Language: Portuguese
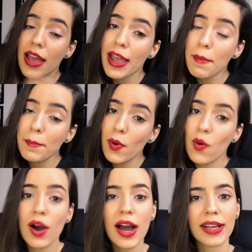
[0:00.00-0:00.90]

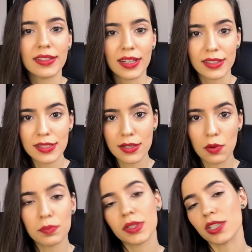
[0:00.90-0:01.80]
repor a
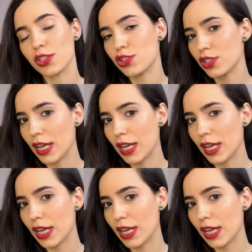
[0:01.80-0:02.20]
hidratação, que a gente